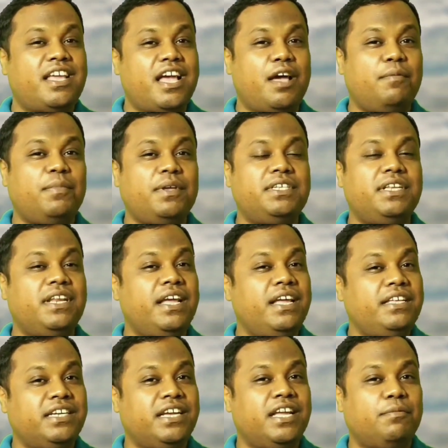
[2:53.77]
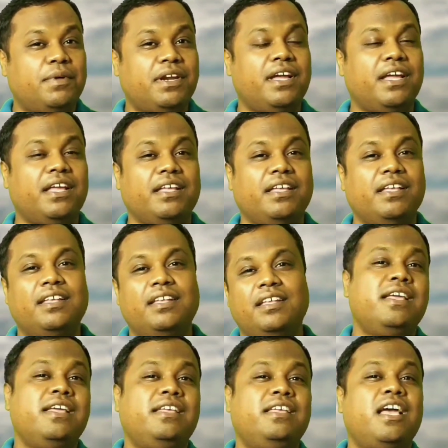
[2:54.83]
क्या हम किसी नई जगह पर गए
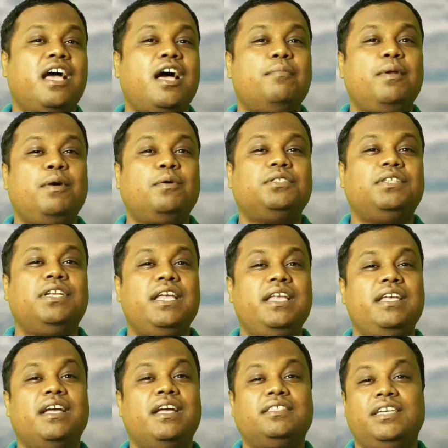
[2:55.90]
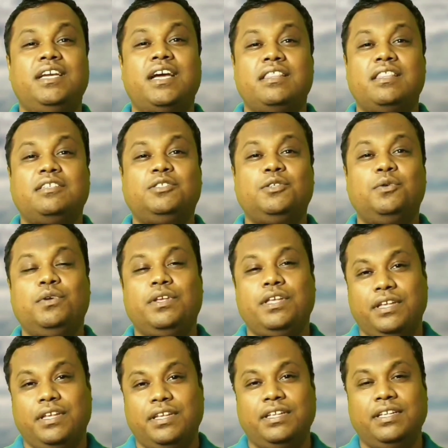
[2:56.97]
क्या हमने कुछ नई अच्छी आदत शुरू की